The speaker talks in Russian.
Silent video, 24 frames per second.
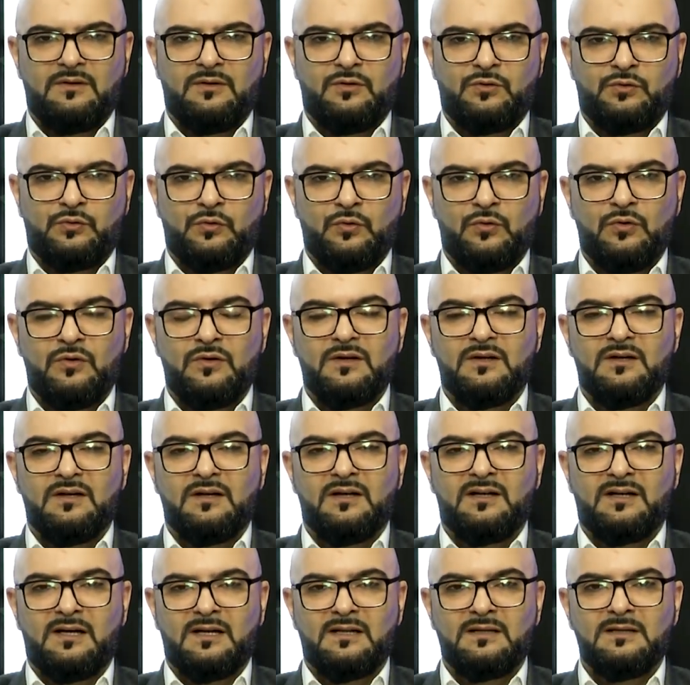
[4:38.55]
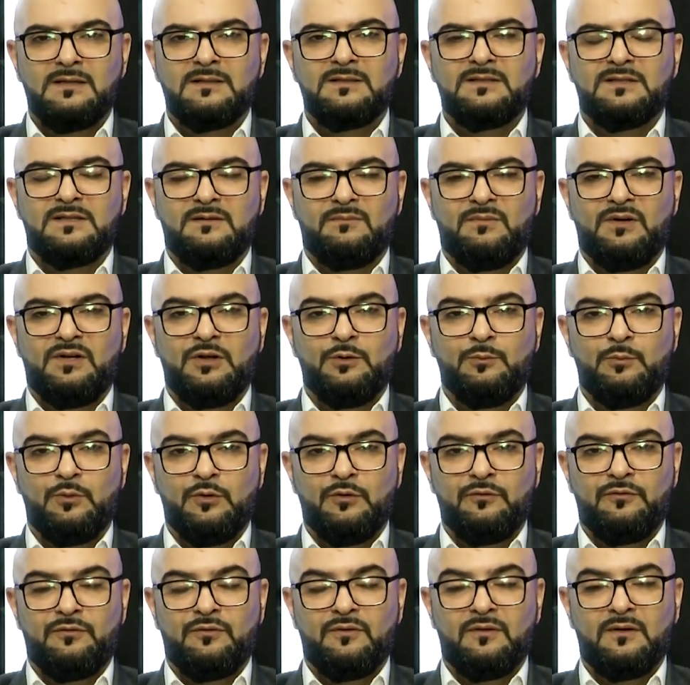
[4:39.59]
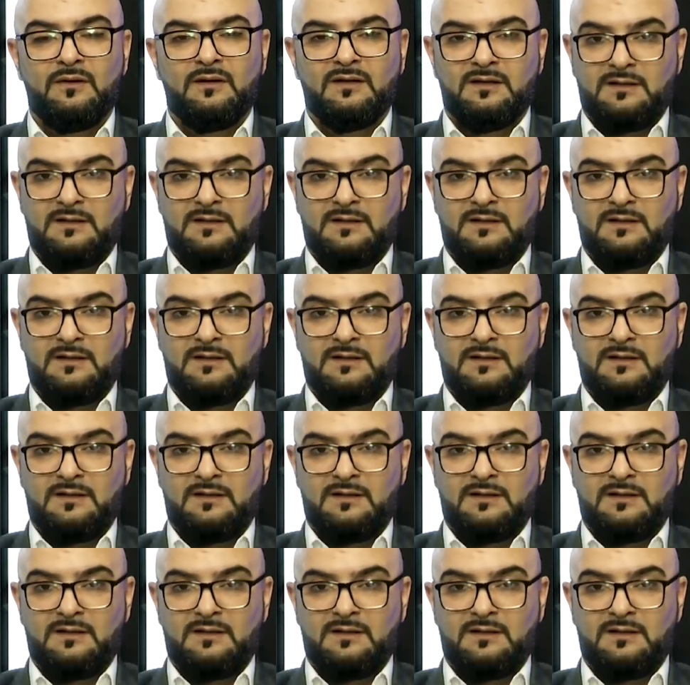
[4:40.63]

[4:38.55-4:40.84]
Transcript: кто хранит в себе любовь